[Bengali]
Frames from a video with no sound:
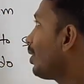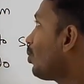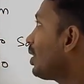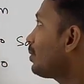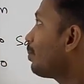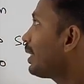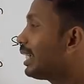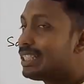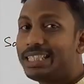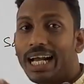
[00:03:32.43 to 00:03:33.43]
ওয়াট মানে
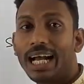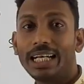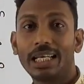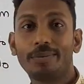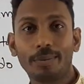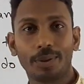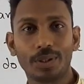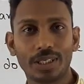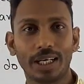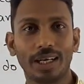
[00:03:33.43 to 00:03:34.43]
যা কিভাবে
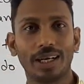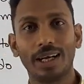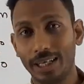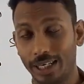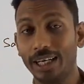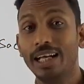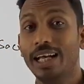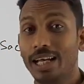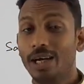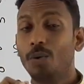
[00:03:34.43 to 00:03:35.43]
হচ্ছে হ্যাঁ
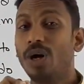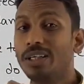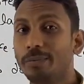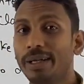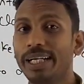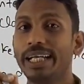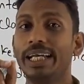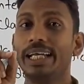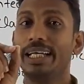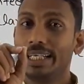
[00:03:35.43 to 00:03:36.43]
ওয়াট মানে
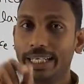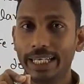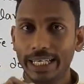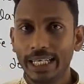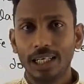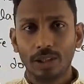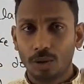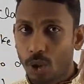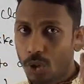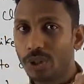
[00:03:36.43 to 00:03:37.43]
কি
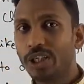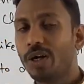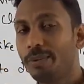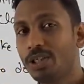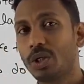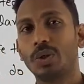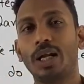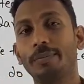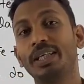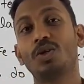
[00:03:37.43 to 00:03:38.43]
তখনই হবে যখন
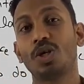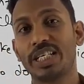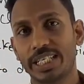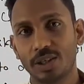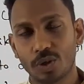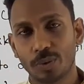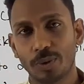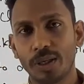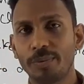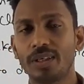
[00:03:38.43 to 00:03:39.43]
আমি কোয়েশ্চিন করব
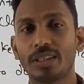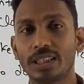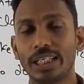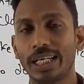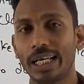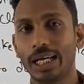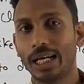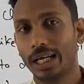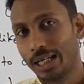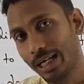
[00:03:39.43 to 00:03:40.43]
এবং সেটা
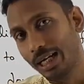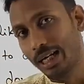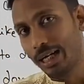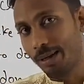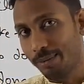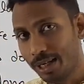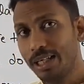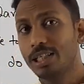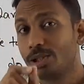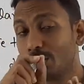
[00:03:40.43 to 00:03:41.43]
আমরা
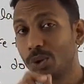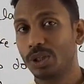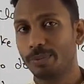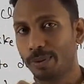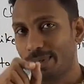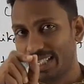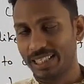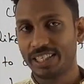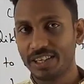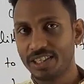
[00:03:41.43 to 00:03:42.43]
শুরুতে পাবো একটা
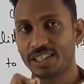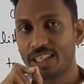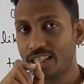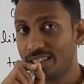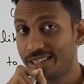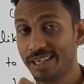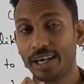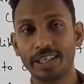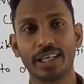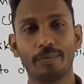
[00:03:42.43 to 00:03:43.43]
সেন্টেন্সের
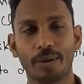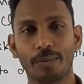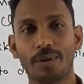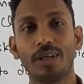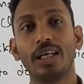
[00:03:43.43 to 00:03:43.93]
স্টার্টিংয়ে পাবো